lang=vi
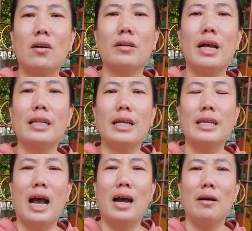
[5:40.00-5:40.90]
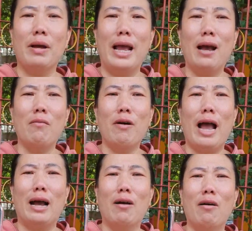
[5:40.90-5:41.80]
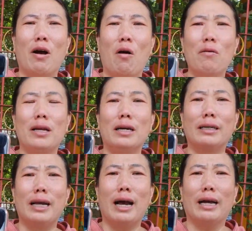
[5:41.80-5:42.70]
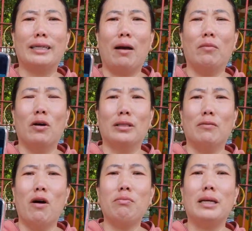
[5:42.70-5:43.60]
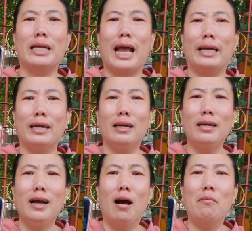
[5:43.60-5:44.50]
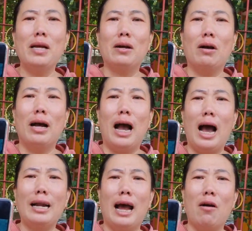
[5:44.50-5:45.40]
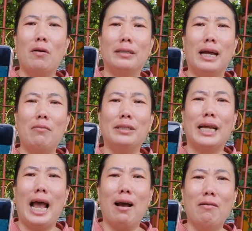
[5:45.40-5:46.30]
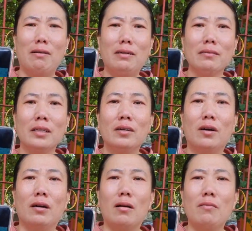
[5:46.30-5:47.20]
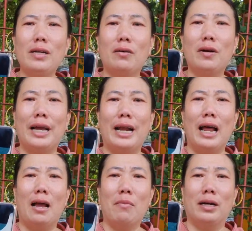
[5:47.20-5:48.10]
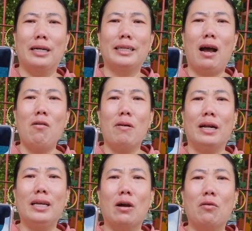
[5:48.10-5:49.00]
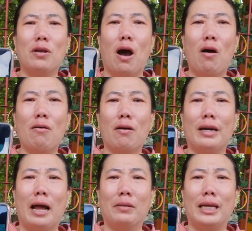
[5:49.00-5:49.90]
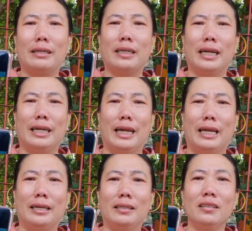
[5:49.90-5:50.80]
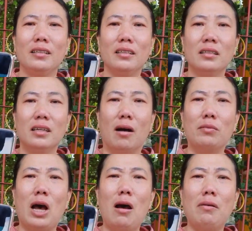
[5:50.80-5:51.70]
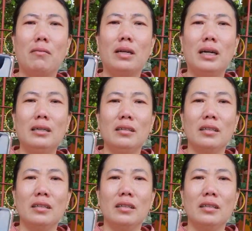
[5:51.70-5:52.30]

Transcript: con đi tới giờ á mẹ không ăn không ngủ gì được hết trơn ở trong con từ phút từ giây á không biết con ở đâu rồi sống sao con không biết con có nghe lời mà người xấu mà đã dụ dỗ con làm chuyện đi gì không tốt không nữa